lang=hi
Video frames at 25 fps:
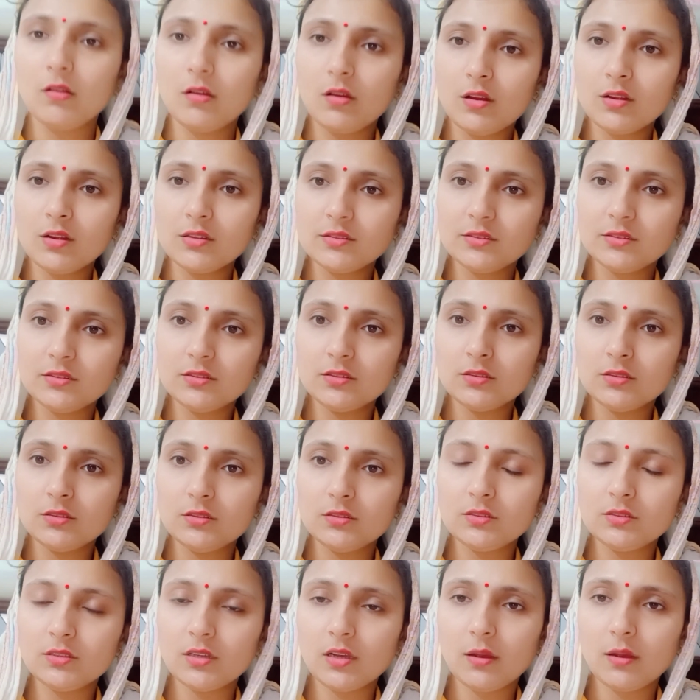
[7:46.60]
आज
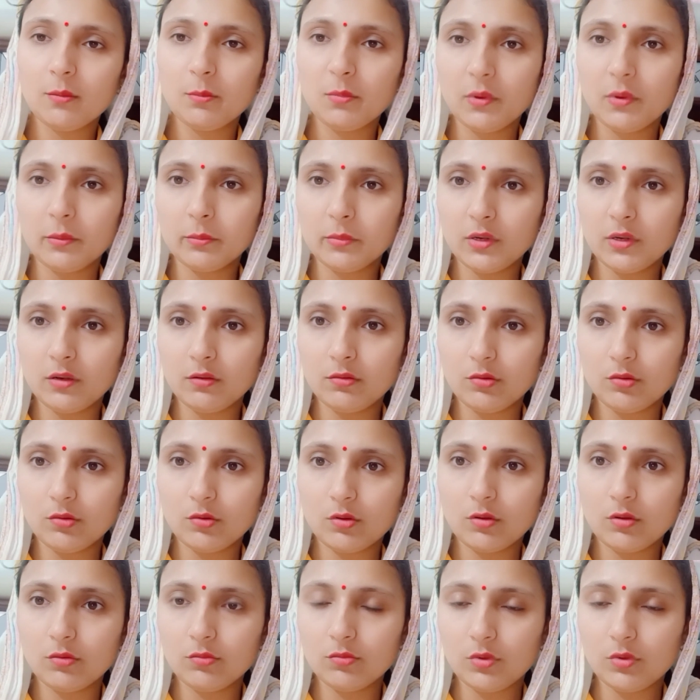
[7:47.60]
शाम ने मैंने वो
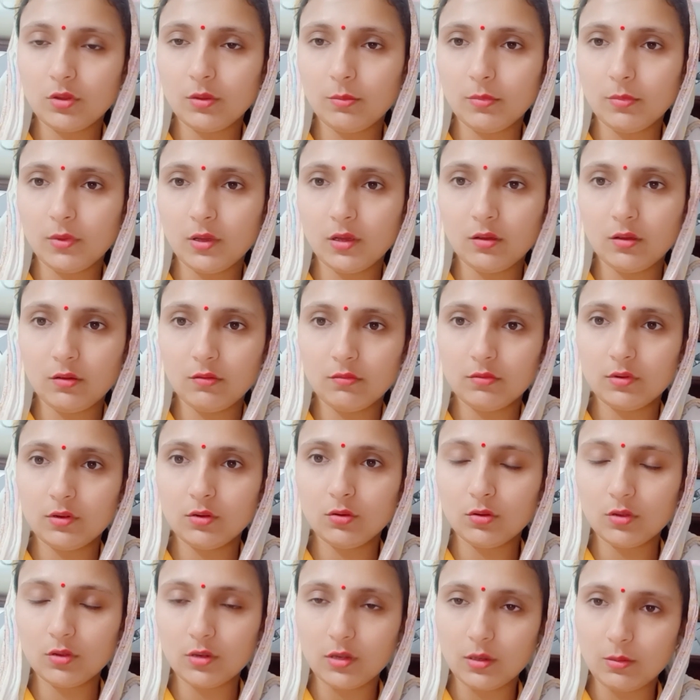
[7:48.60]
कहूँ थे मैं
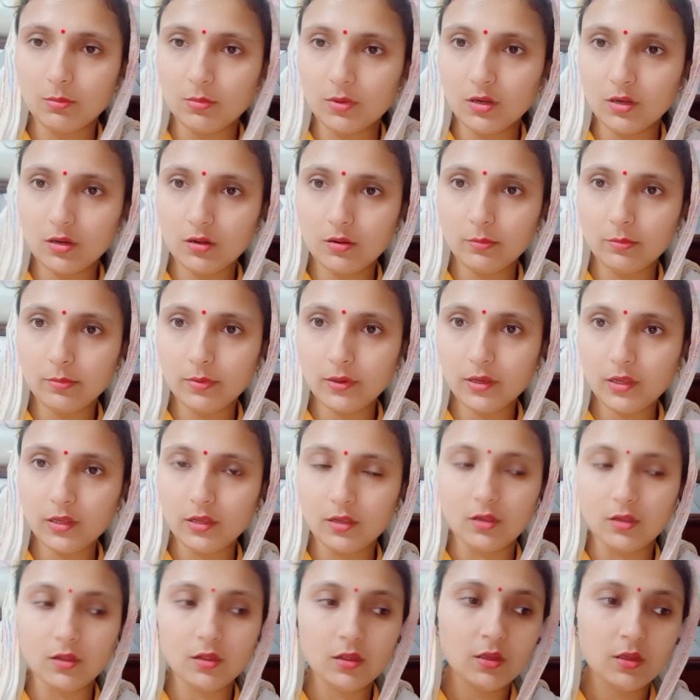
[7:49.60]
ब्लॉग नहीं बना
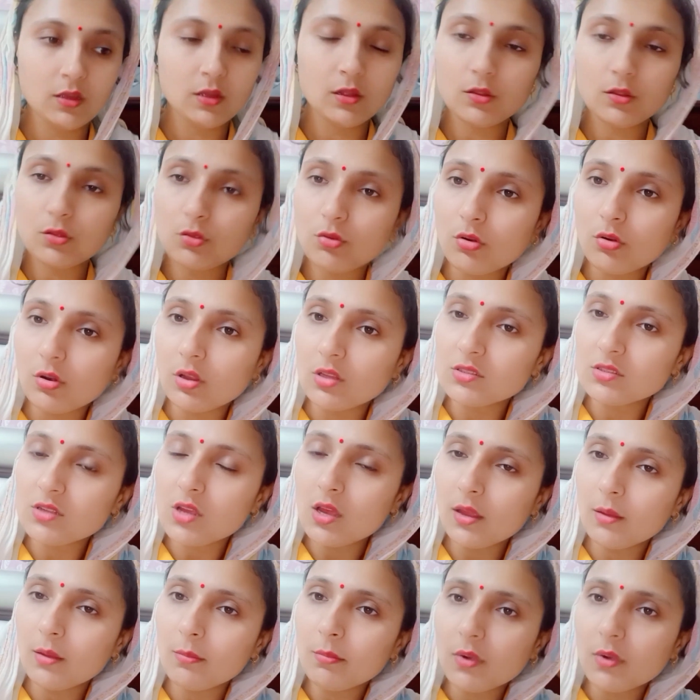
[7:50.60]
पाई थोड़ा
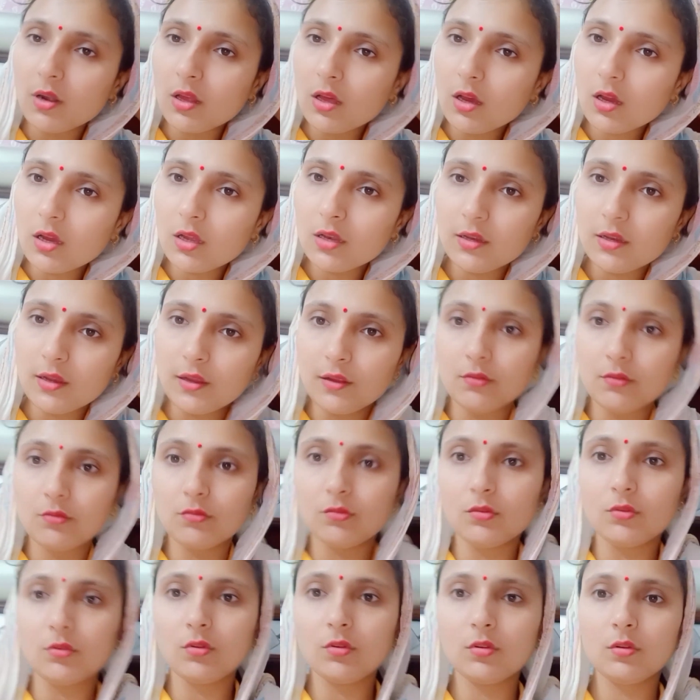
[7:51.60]
सा ये बना कर लाई
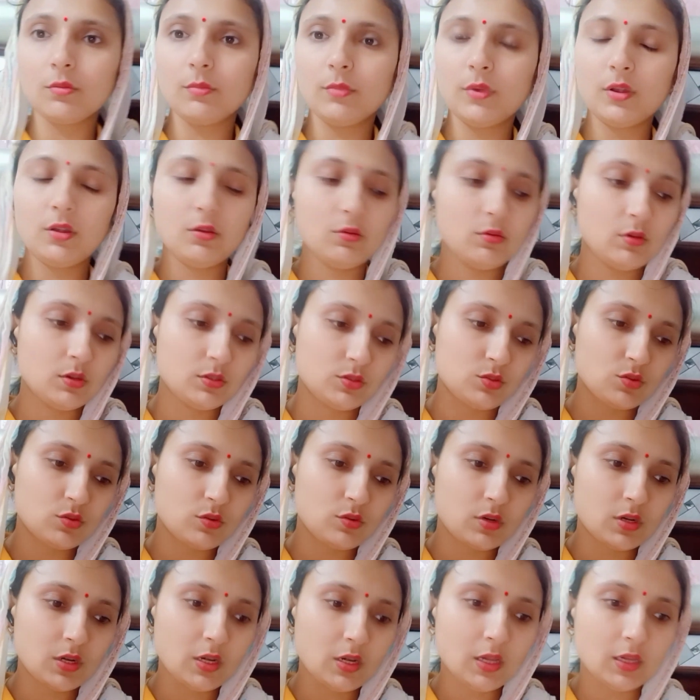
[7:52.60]
हूँ क्योंकि मिठू का
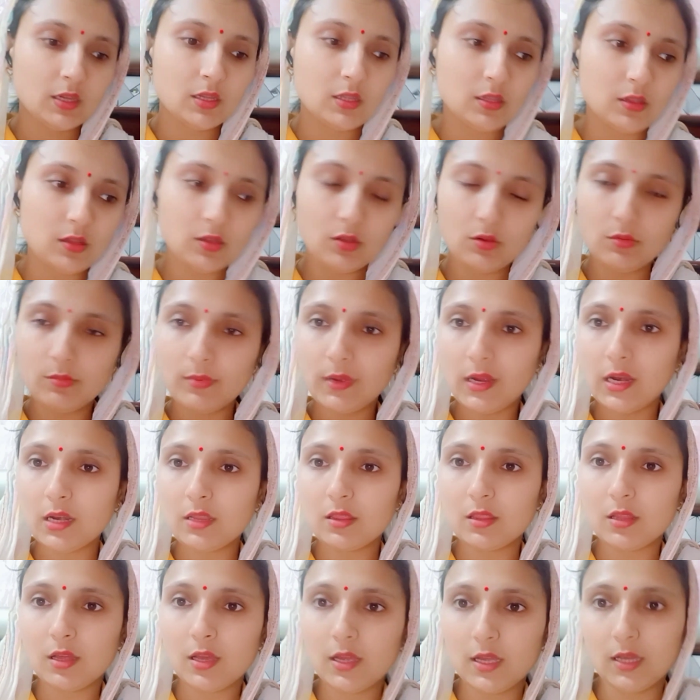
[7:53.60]
चोट लग गई थी
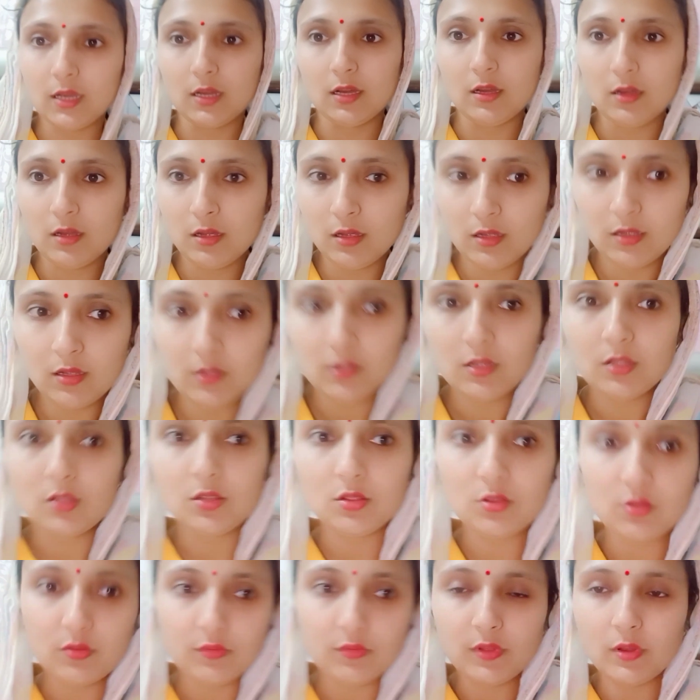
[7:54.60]
भारत आया
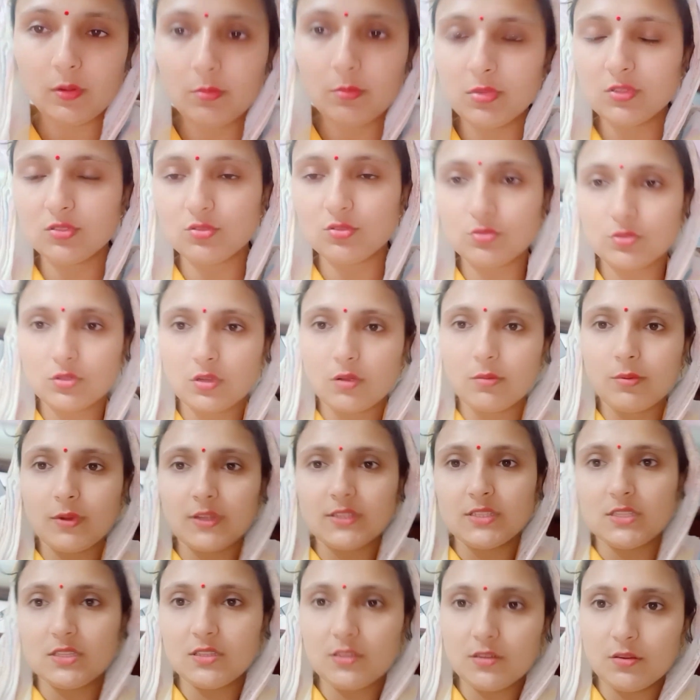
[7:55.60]
तो फिर बस उसके
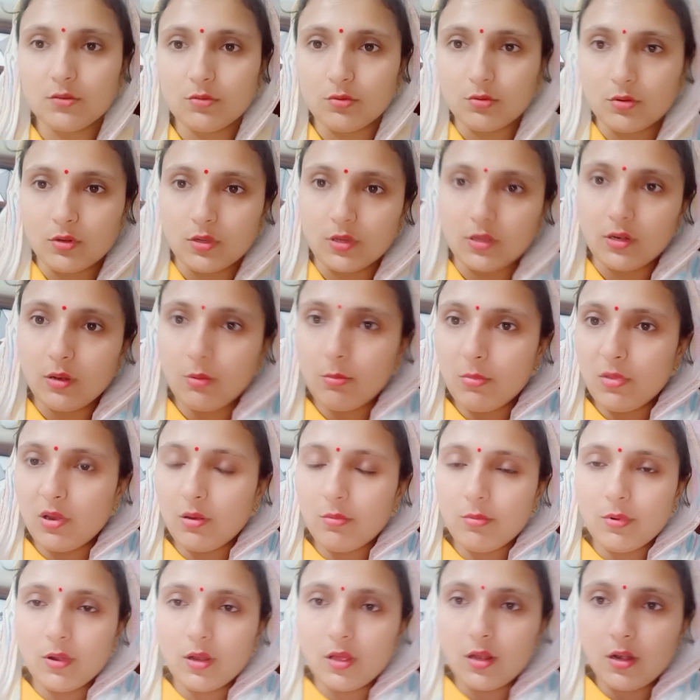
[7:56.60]
बाद जी कौन करे
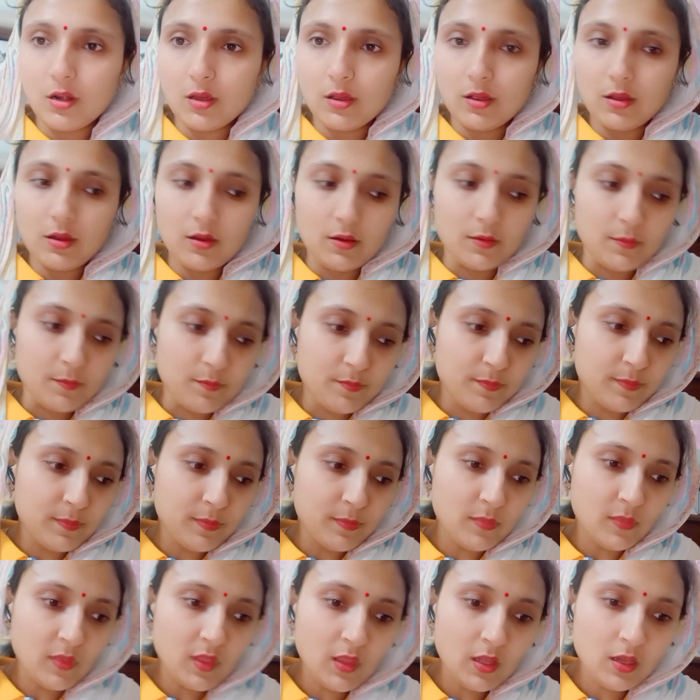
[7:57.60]
मेरा बनाने का
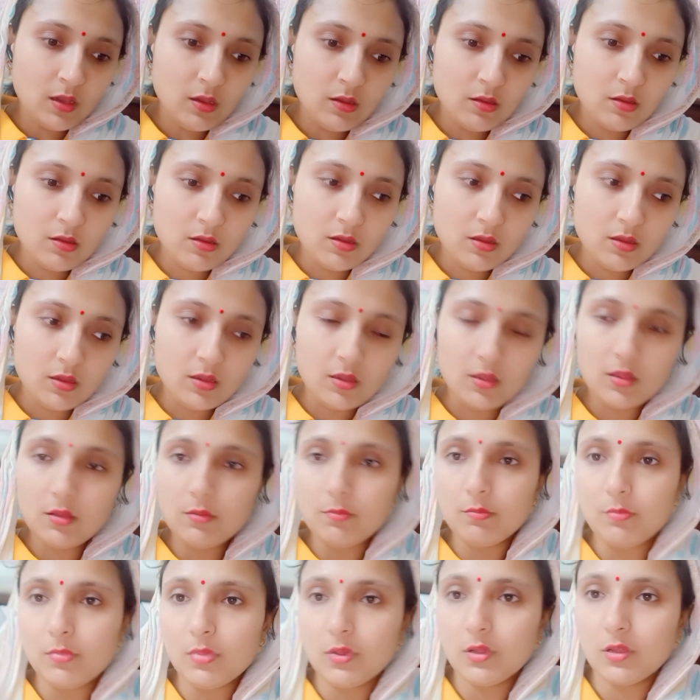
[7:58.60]

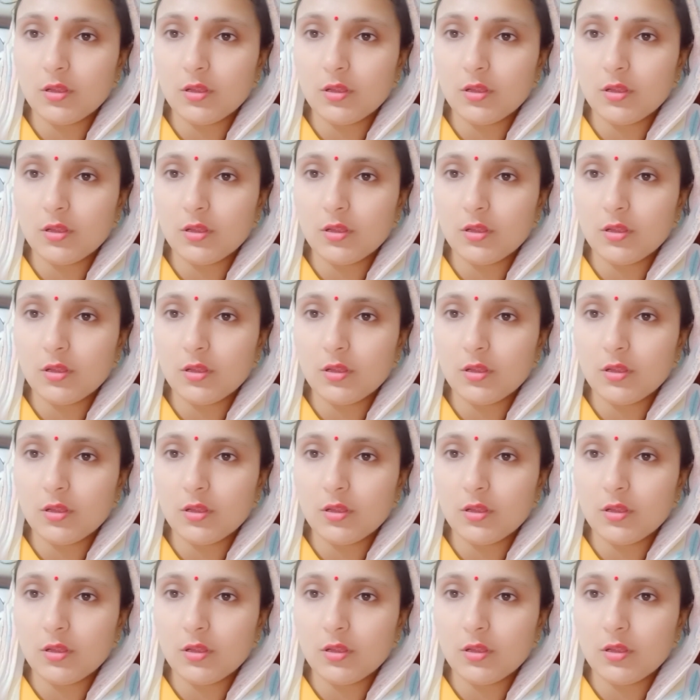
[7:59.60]
ये भी